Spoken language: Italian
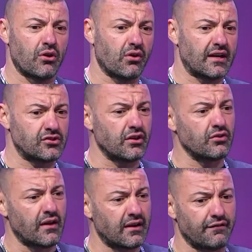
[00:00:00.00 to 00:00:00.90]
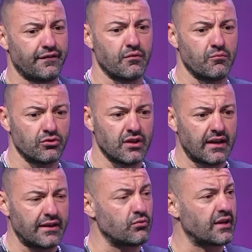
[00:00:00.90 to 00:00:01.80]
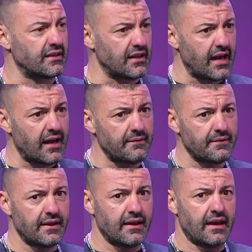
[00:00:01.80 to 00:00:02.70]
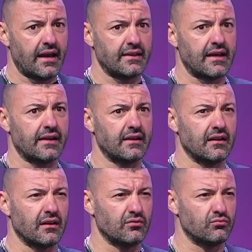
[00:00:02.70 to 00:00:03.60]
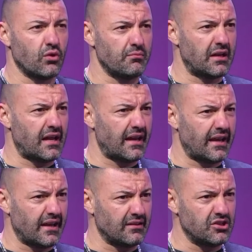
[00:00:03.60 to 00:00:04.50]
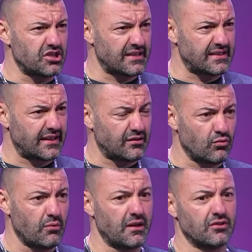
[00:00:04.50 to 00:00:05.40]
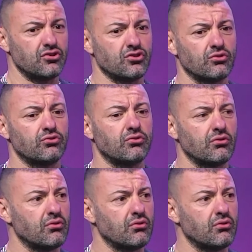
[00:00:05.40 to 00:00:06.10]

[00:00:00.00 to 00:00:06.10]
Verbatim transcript: In quell'occasione dovevo andare a fare un mondiale in Ungheria era il 2017-2018. Per